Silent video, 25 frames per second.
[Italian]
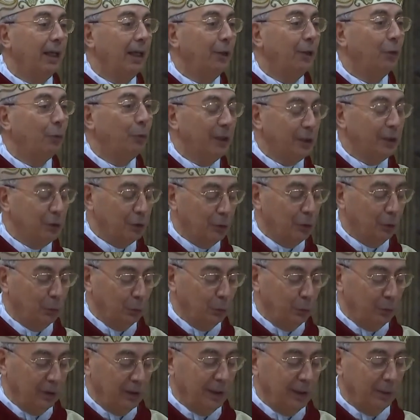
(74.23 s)
in questo
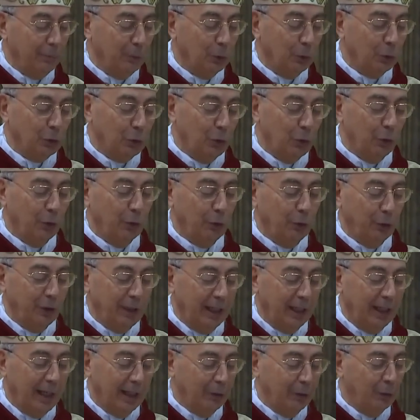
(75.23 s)
ultimo giorno
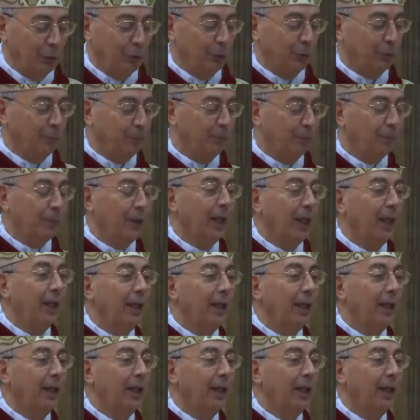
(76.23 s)
dell'anno